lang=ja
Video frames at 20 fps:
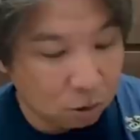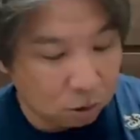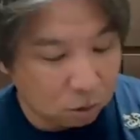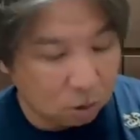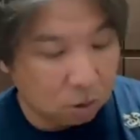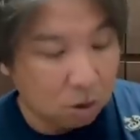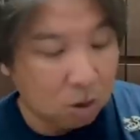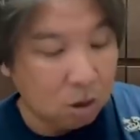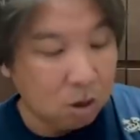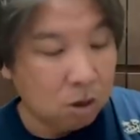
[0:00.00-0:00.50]

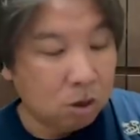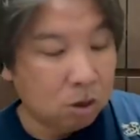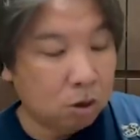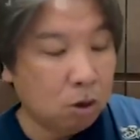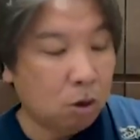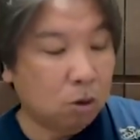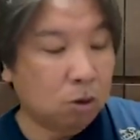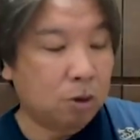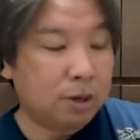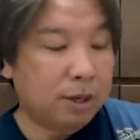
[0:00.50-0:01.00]
と、
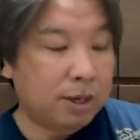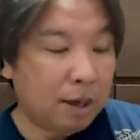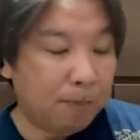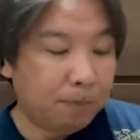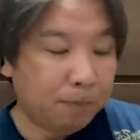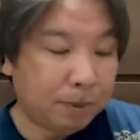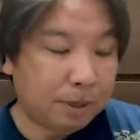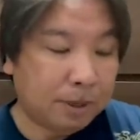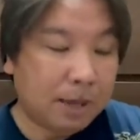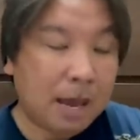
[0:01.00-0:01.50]
ショートにね、
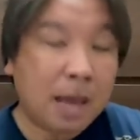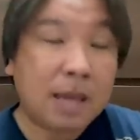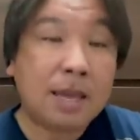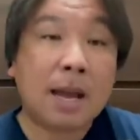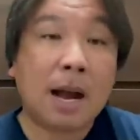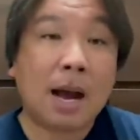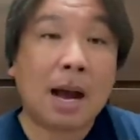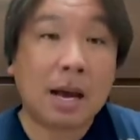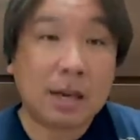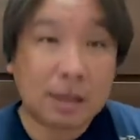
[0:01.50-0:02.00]
源
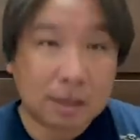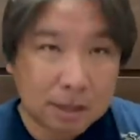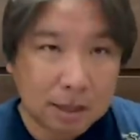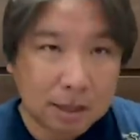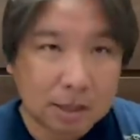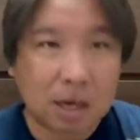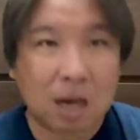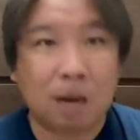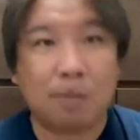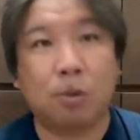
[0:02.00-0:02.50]
田が入って
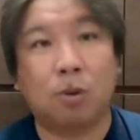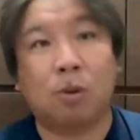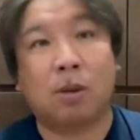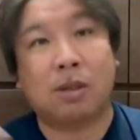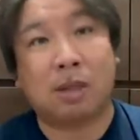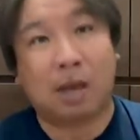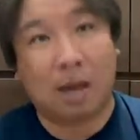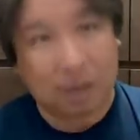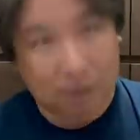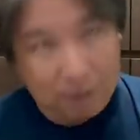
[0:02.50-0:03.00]
坂本が
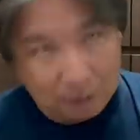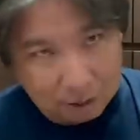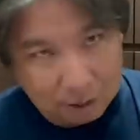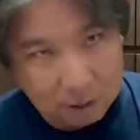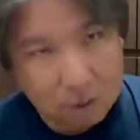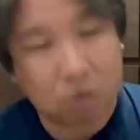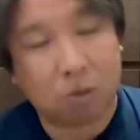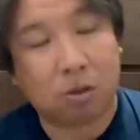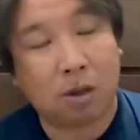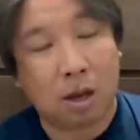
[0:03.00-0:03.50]
下がったっ
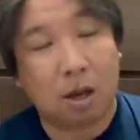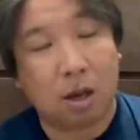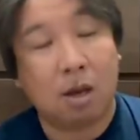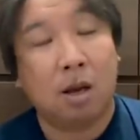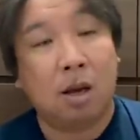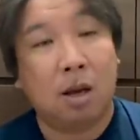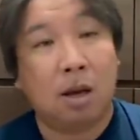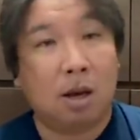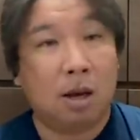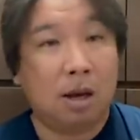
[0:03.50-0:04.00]
ていうね、
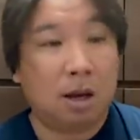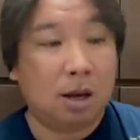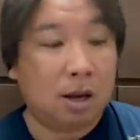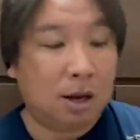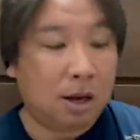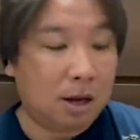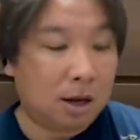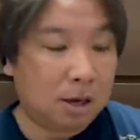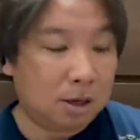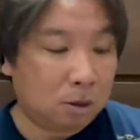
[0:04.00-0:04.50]

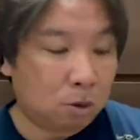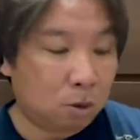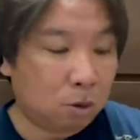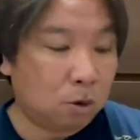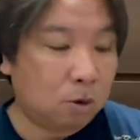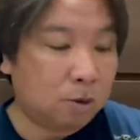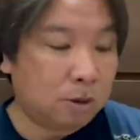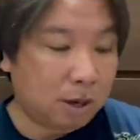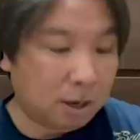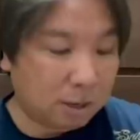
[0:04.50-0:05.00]
えー、とこ
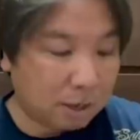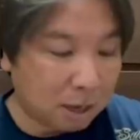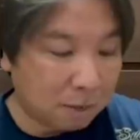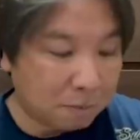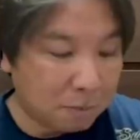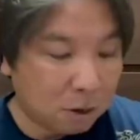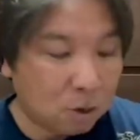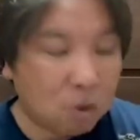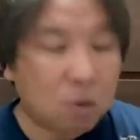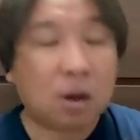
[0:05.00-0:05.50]
ろの中で、
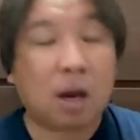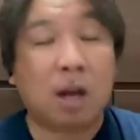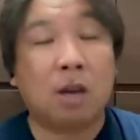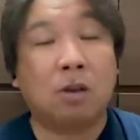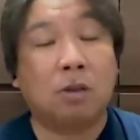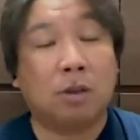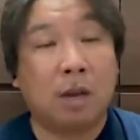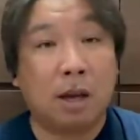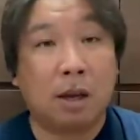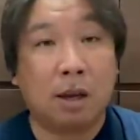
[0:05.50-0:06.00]
まあ、今回
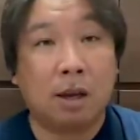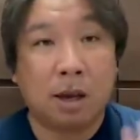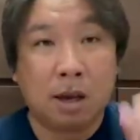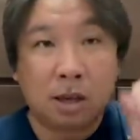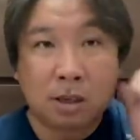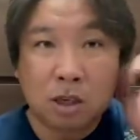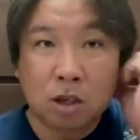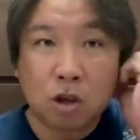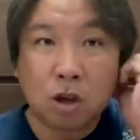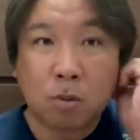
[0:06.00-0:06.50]
のね、えー、
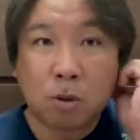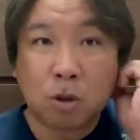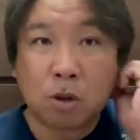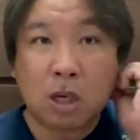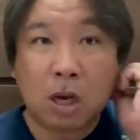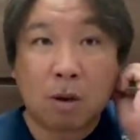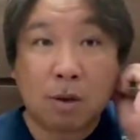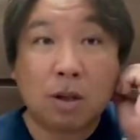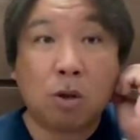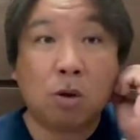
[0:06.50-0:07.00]
日曜日の
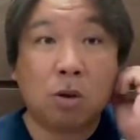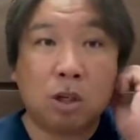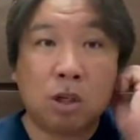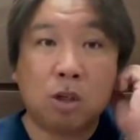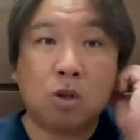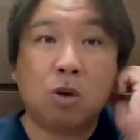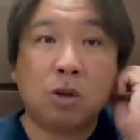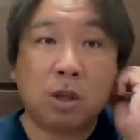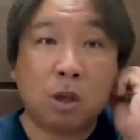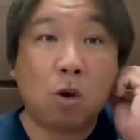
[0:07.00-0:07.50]
試合は非
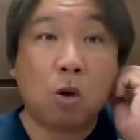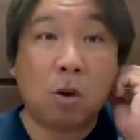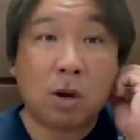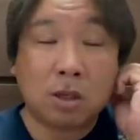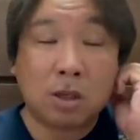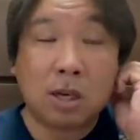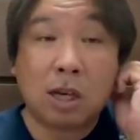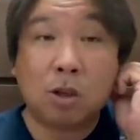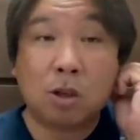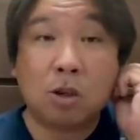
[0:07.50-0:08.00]
常に強化
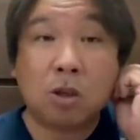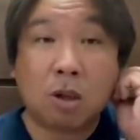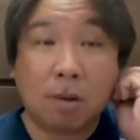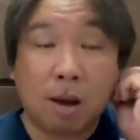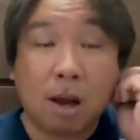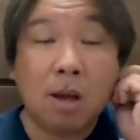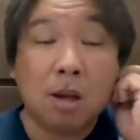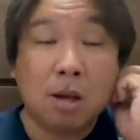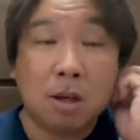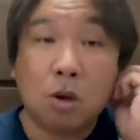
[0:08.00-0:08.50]
試合としては
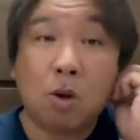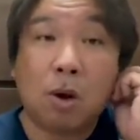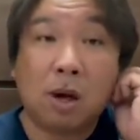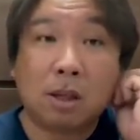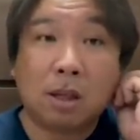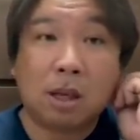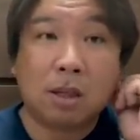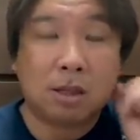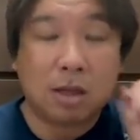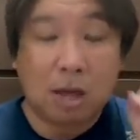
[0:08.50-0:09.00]
良かっ
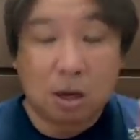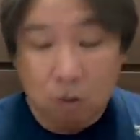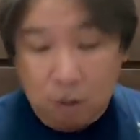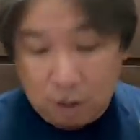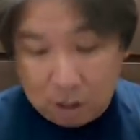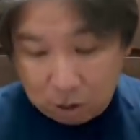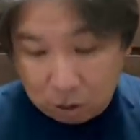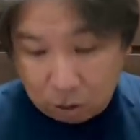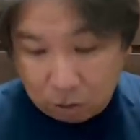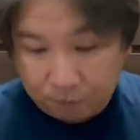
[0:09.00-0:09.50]
たんじゃないのか
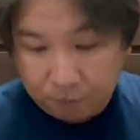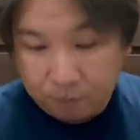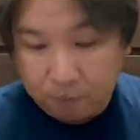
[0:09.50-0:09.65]
なと。